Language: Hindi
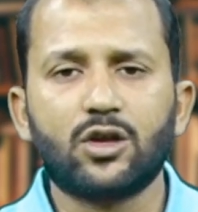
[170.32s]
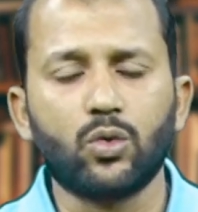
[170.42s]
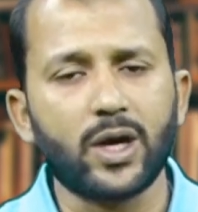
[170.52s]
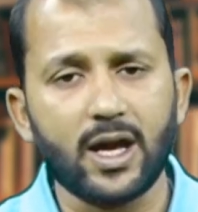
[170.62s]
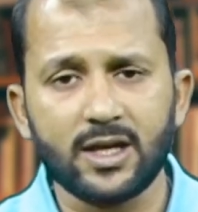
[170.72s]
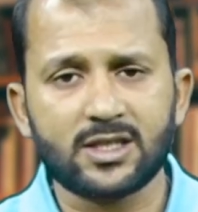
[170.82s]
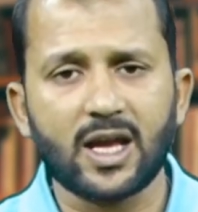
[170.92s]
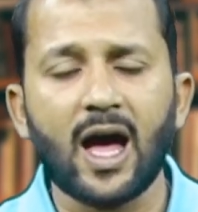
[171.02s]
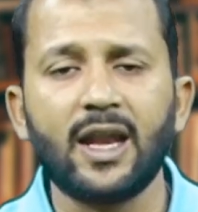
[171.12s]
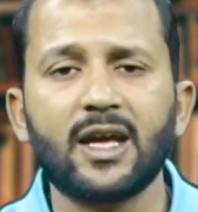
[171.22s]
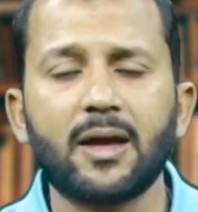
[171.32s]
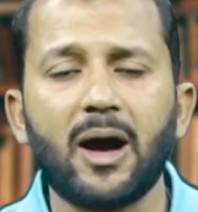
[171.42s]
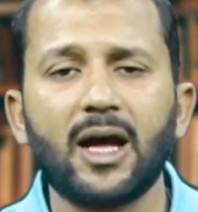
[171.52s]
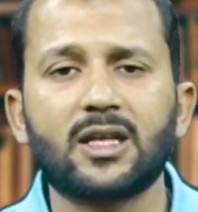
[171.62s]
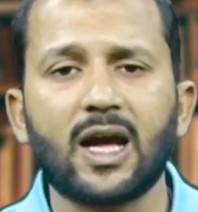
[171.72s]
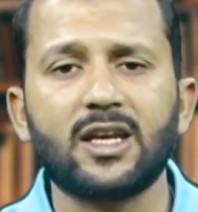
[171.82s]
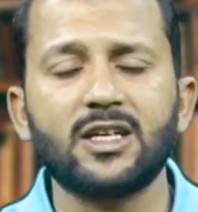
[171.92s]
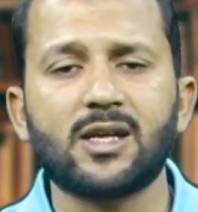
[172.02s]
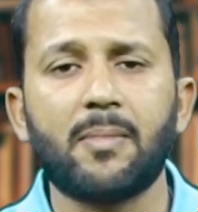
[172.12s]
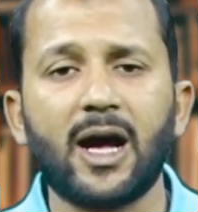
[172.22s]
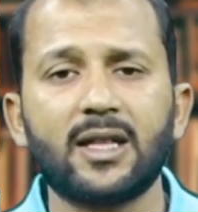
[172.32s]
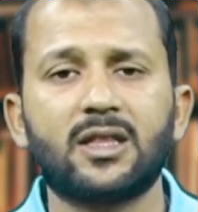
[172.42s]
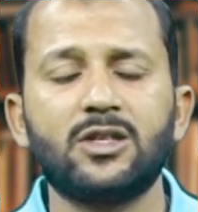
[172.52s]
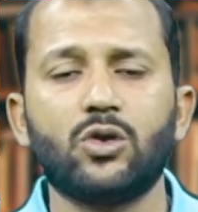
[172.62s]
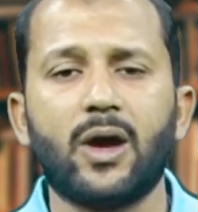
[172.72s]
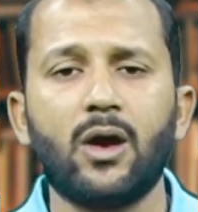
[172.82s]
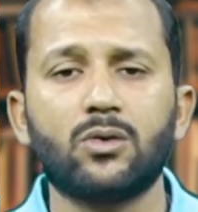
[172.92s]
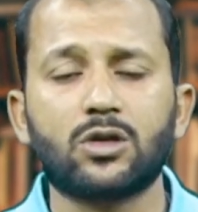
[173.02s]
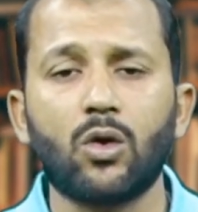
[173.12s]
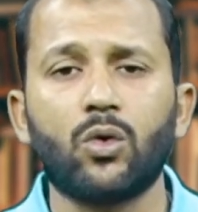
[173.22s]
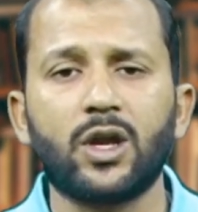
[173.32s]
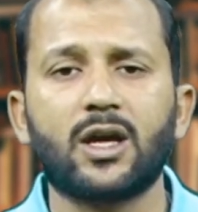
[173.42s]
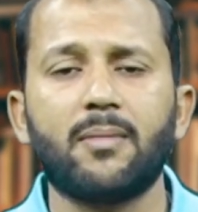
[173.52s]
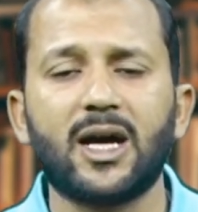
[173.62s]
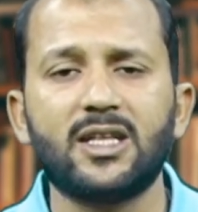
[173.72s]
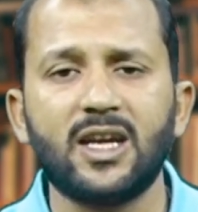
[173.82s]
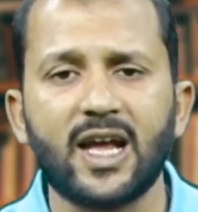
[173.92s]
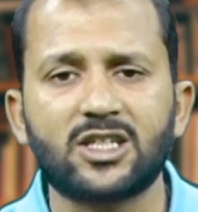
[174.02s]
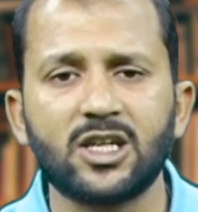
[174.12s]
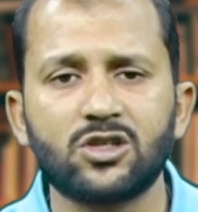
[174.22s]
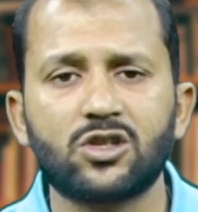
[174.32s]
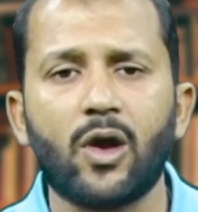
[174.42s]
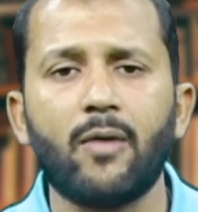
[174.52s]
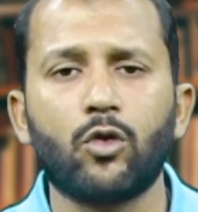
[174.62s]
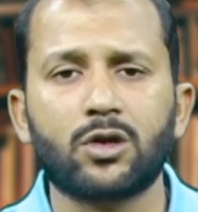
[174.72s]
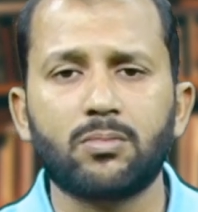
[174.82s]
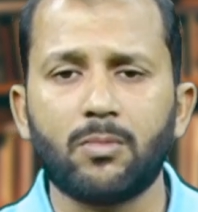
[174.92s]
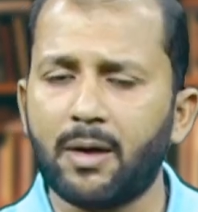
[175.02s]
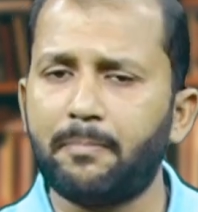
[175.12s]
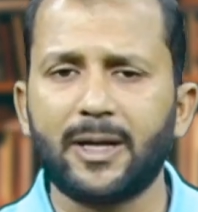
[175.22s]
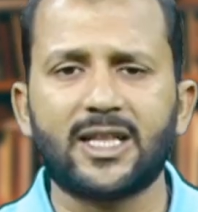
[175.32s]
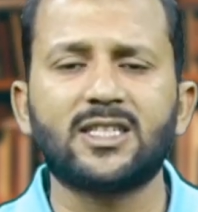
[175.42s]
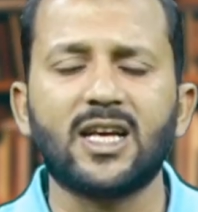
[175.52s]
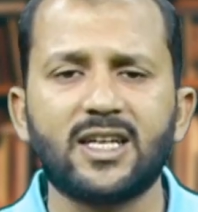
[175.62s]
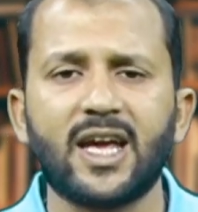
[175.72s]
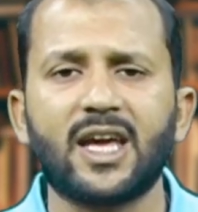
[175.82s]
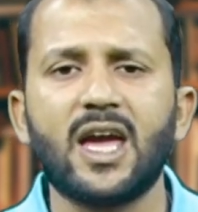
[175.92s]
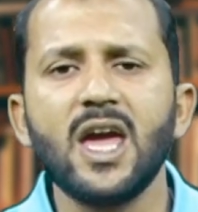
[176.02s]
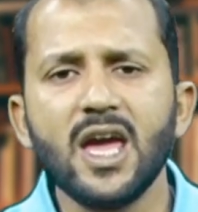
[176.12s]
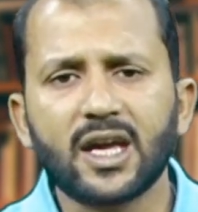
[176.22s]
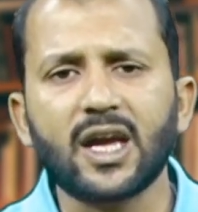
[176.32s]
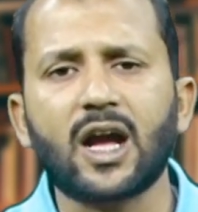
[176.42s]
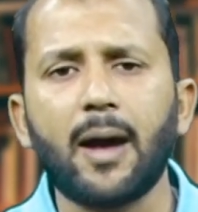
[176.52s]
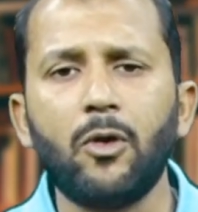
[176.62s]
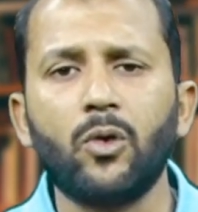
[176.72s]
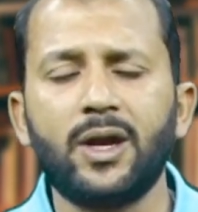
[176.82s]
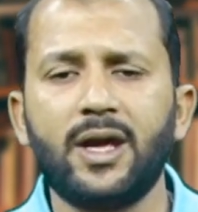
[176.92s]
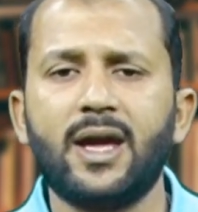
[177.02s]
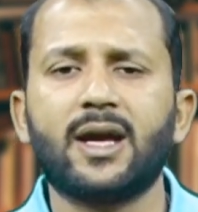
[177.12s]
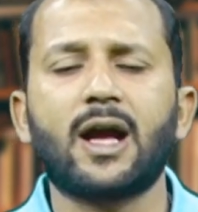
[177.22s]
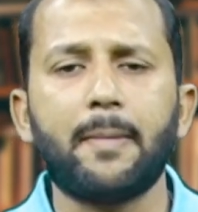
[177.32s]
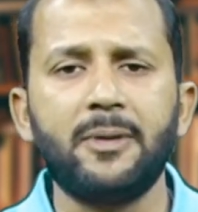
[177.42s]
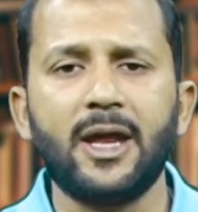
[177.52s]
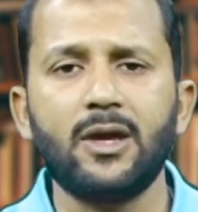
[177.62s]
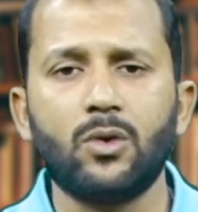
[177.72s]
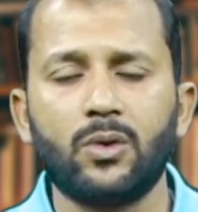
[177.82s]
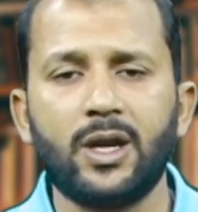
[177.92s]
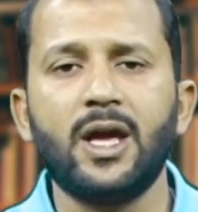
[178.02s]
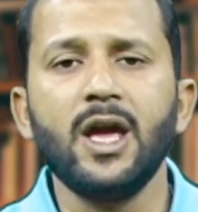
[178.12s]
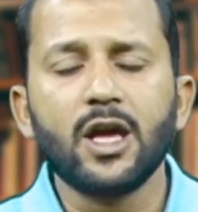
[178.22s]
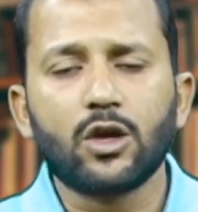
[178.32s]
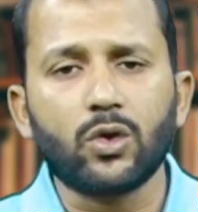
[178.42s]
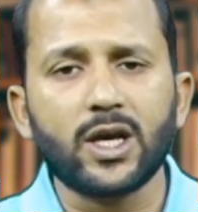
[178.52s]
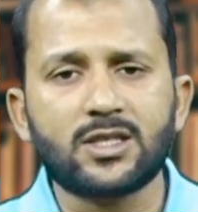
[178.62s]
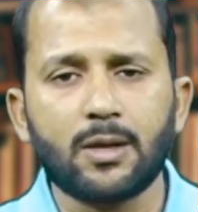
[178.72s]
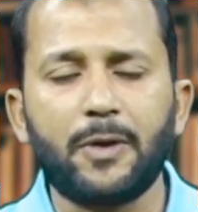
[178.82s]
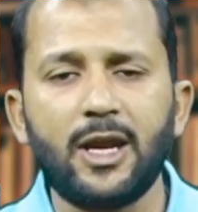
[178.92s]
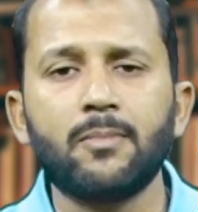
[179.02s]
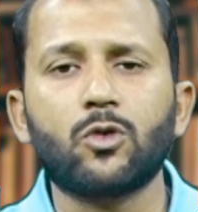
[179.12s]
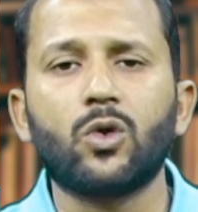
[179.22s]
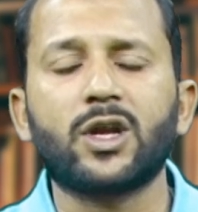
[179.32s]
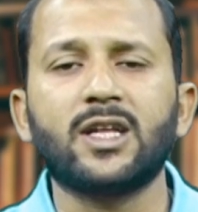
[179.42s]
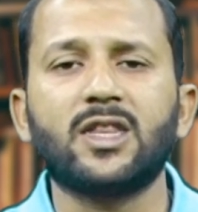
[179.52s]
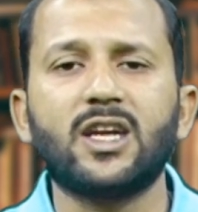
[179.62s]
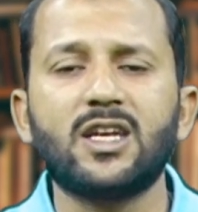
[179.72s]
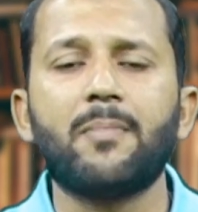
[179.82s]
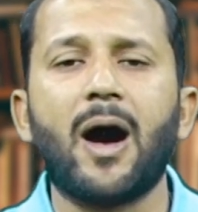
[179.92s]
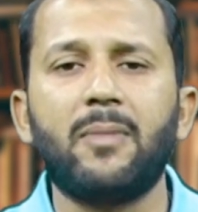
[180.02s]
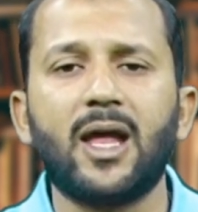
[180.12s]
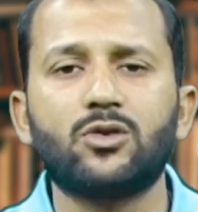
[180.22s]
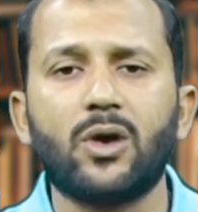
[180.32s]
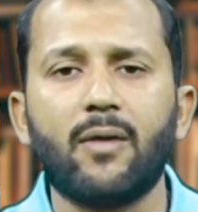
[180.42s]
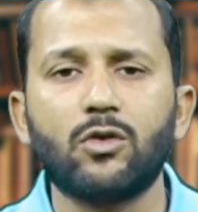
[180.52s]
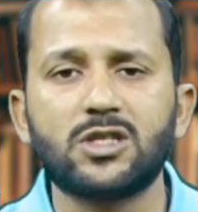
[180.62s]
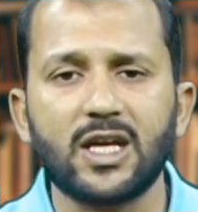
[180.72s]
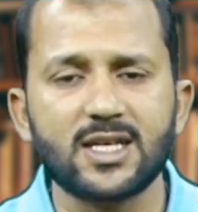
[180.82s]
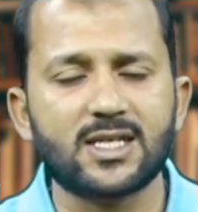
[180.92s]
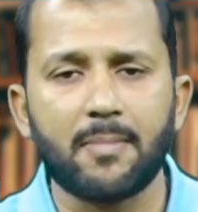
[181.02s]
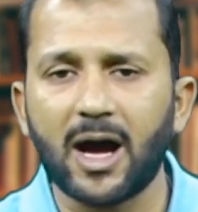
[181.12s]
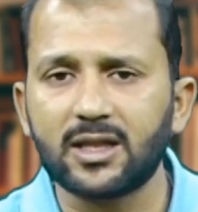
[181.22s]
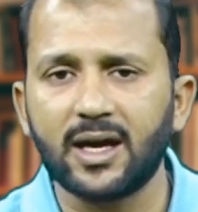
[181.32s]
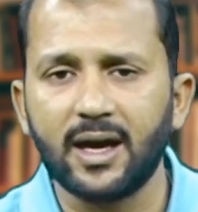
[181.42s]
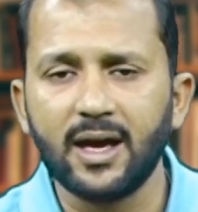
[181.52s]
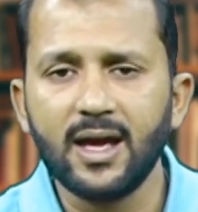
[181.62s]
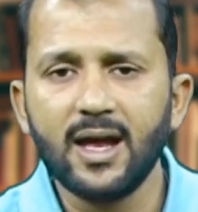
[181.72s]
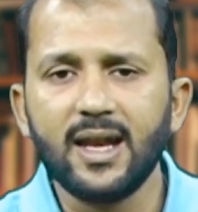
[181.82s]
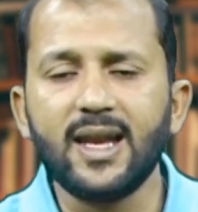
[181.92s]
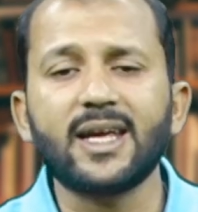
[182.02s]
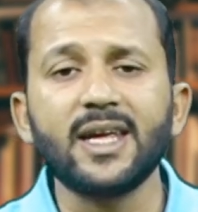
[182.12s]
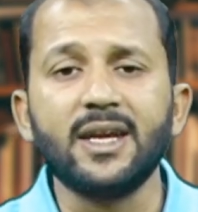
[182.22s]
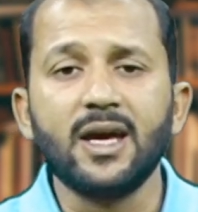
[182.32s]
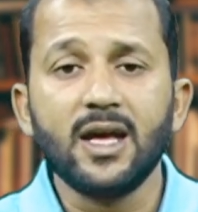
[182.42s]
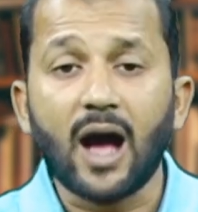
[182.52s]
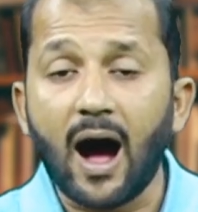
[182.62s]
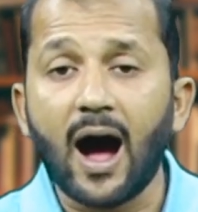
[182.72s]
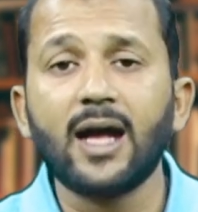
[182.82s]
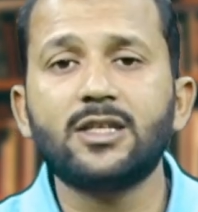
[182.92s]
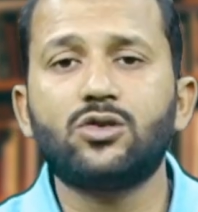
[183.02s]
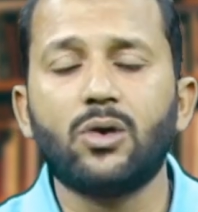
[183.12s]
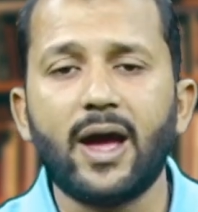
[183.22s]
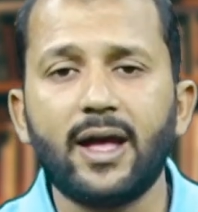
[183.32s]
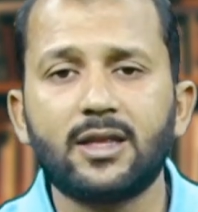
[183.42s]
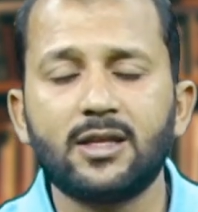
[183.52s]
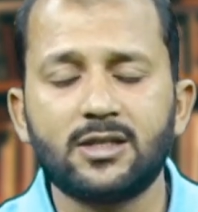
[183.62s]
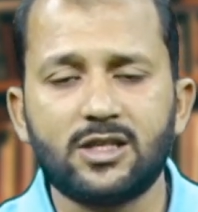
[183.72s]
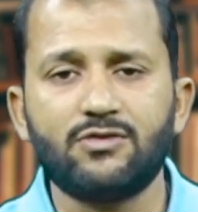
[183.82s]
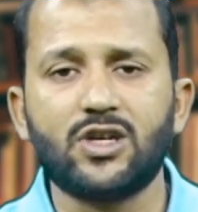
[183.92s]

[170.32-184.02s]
क्योंकि इसके आने के बाद कल की समात जो है उसके होने के बाद इलेक्शन जो है वो अब पता चल जाएंगे कि कब होने हैं कब नहीं होने क्योंकि सुप्रीम कोर्ट के अंदर ये मामला जो है वो जेर समात है लेकिन आज जो है चीफ